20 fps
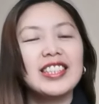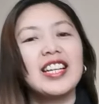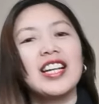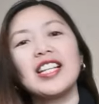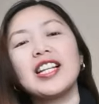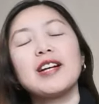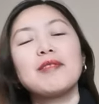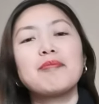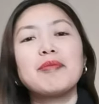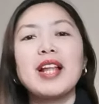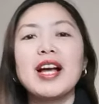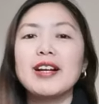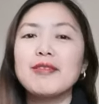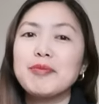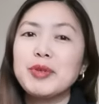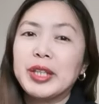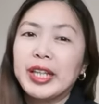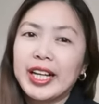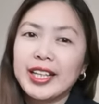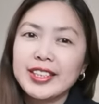yan ang
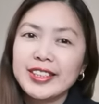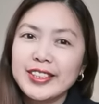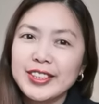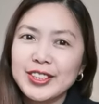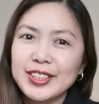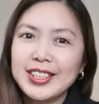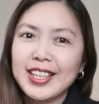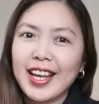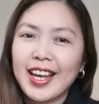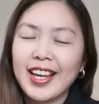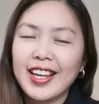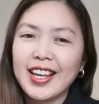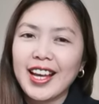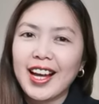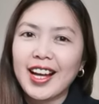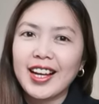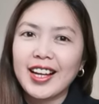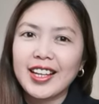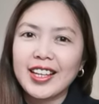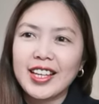vlog po natin today
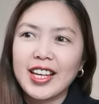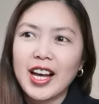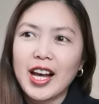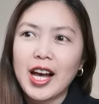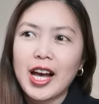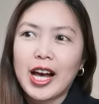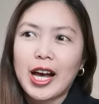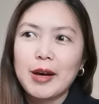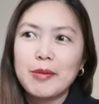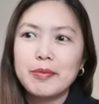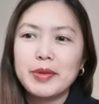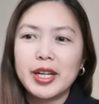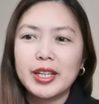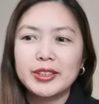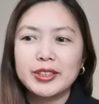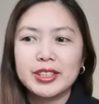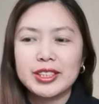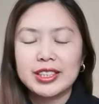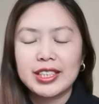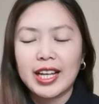ay uh,
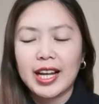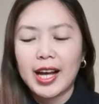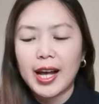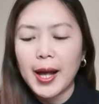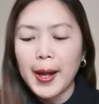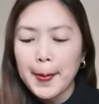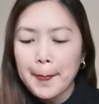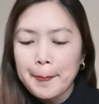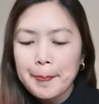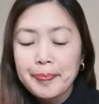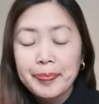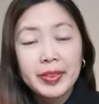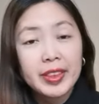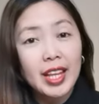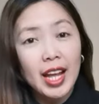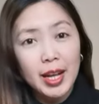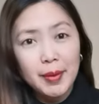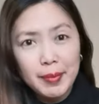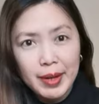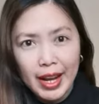about sa uh,
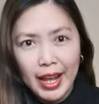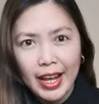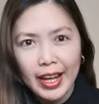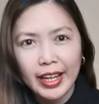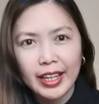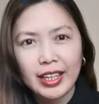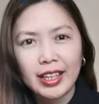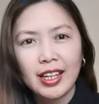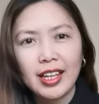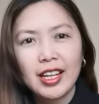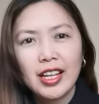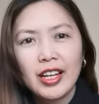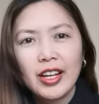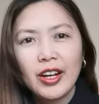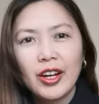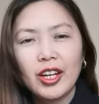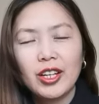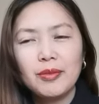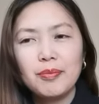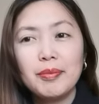timeline
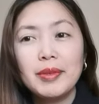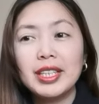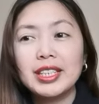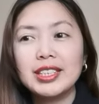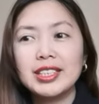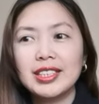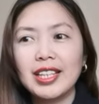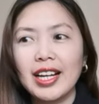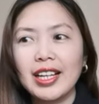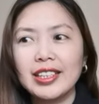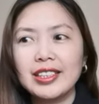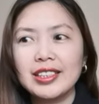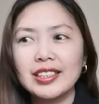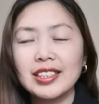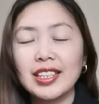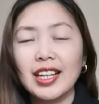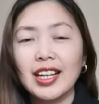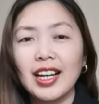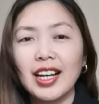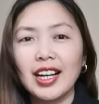of my
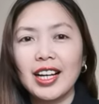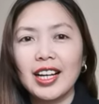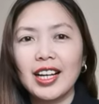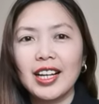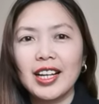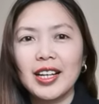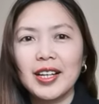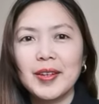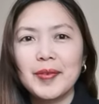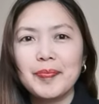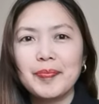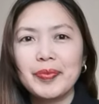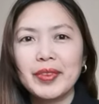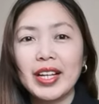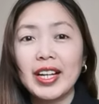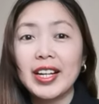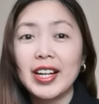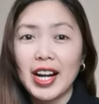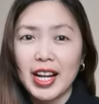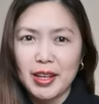son's uh,
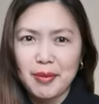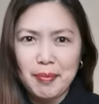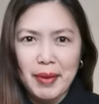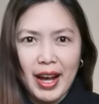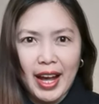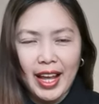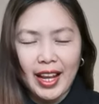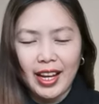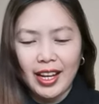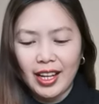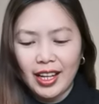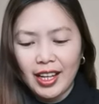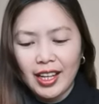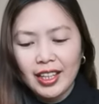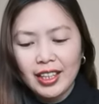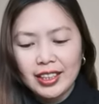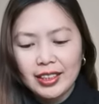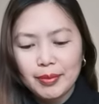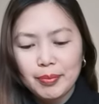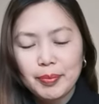arrival
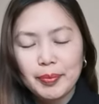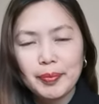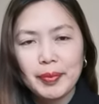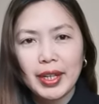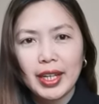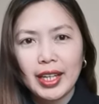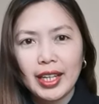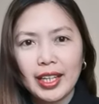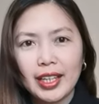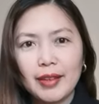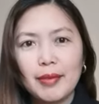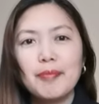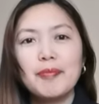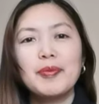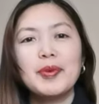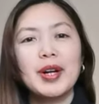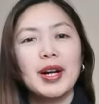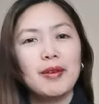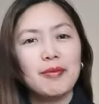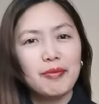ma
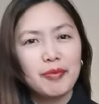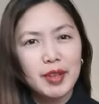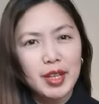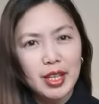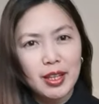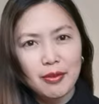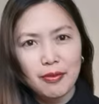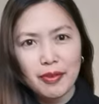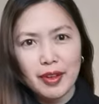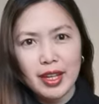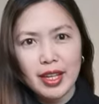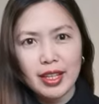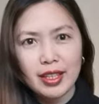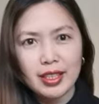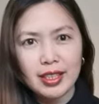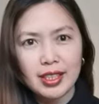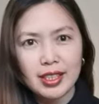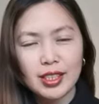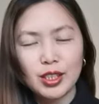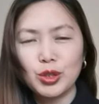from
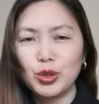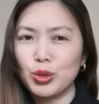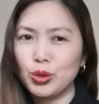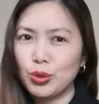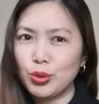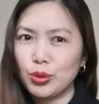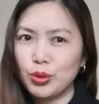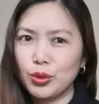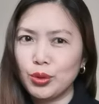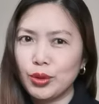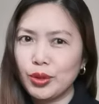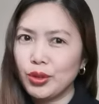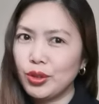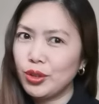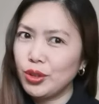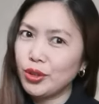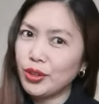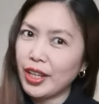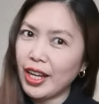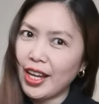Philippines to
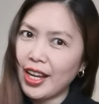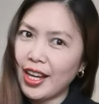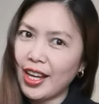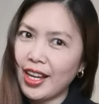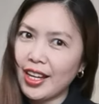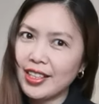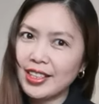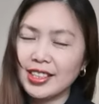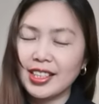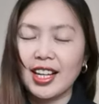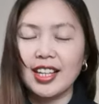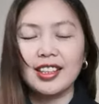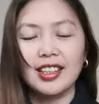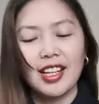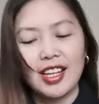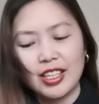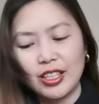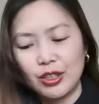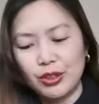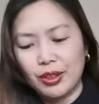UK,
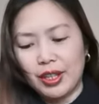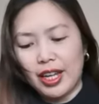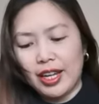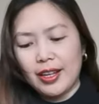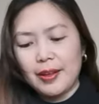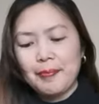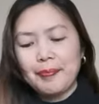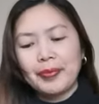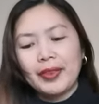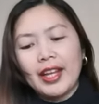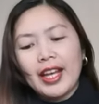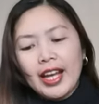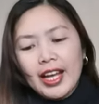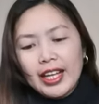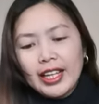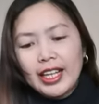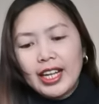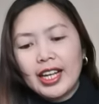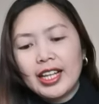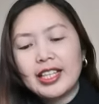Scotland, UK.
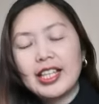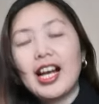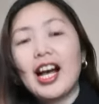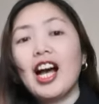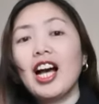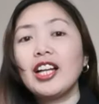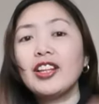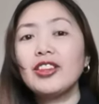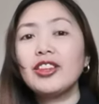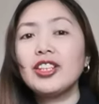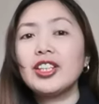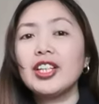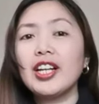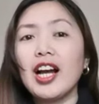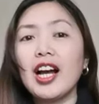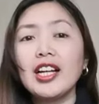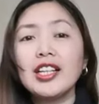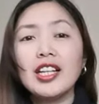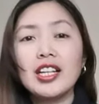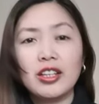Ayan, under
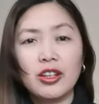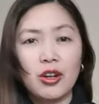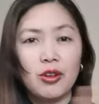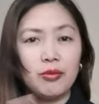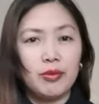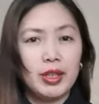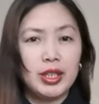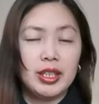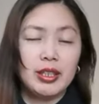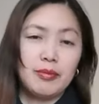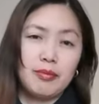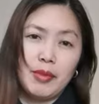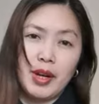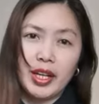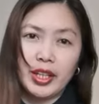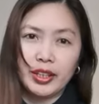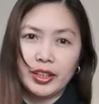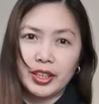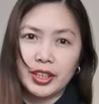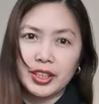unaccompanied
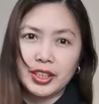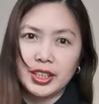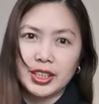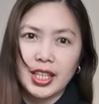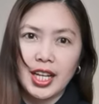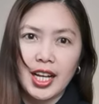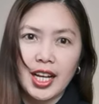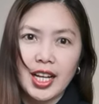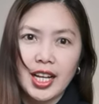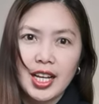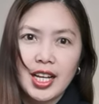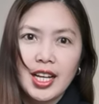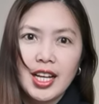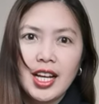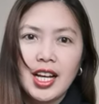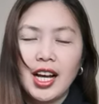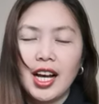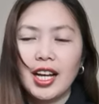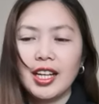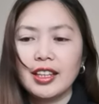minor sa
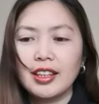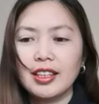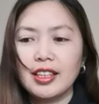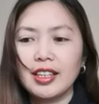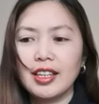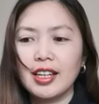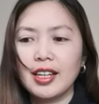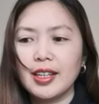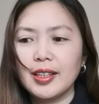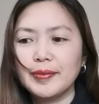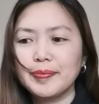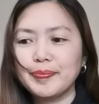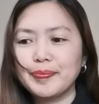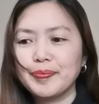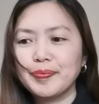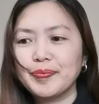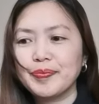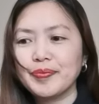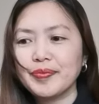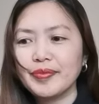ating um,
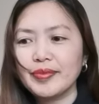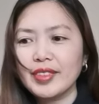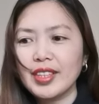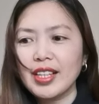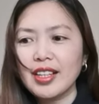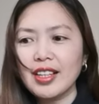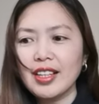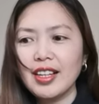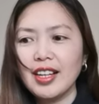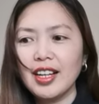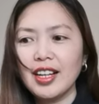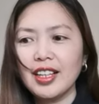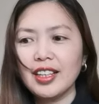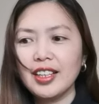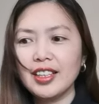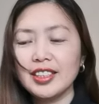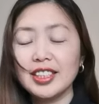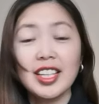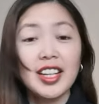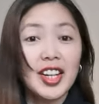
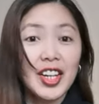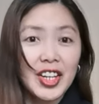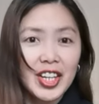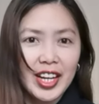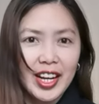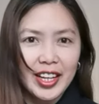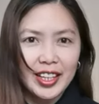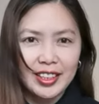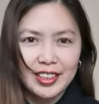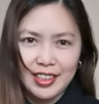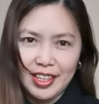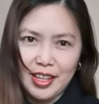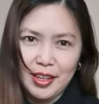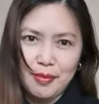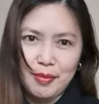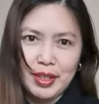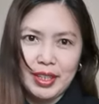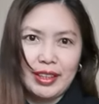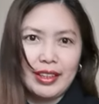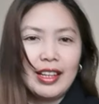uh, sa airline,
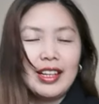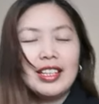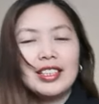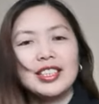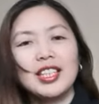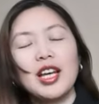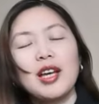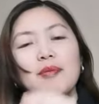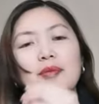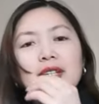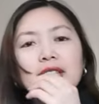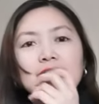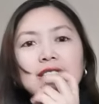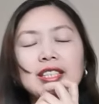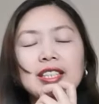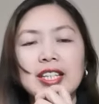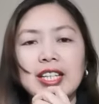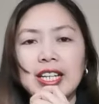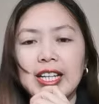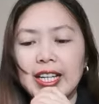I mean, sa
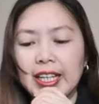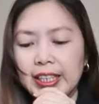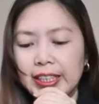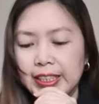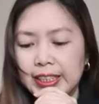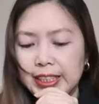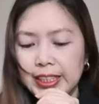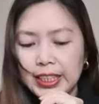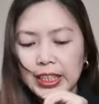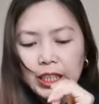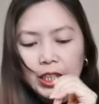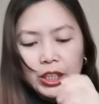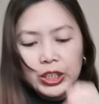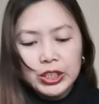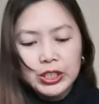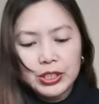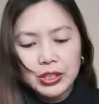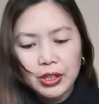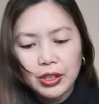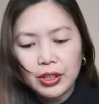Emirates Airlines.
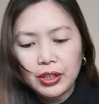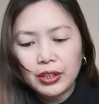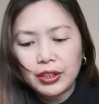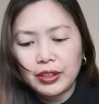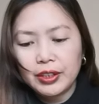So,